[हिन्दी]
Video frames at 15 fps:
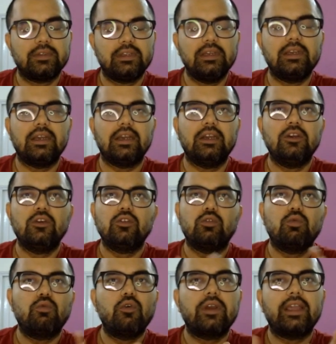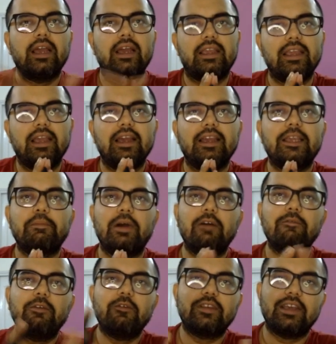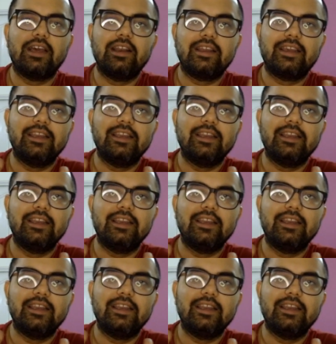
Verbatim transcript: ठीक है तो वो क्या किया कि भव्य विशाल